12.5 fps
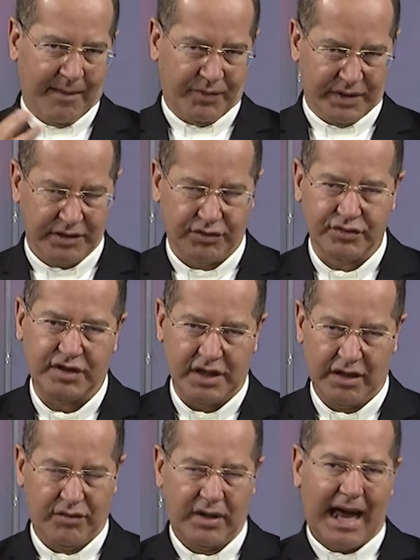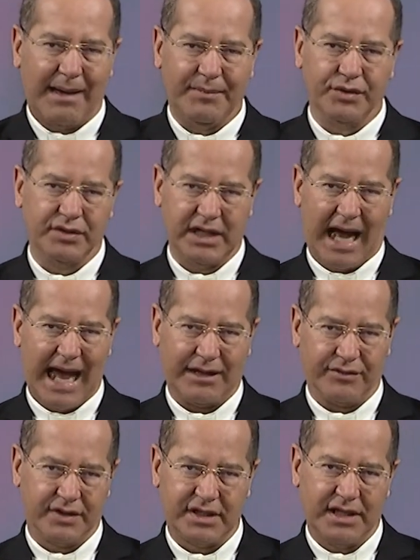Por isso o Senhor abre o
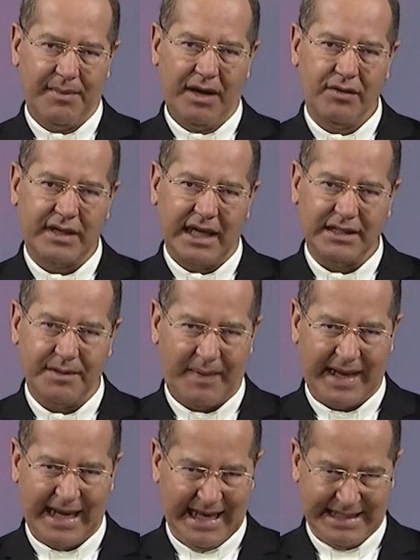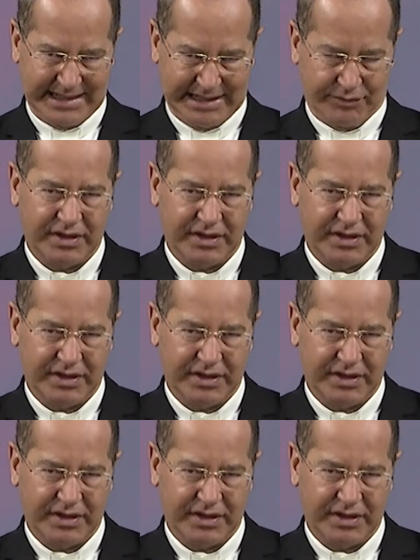diálogo. Simão, o que te parece?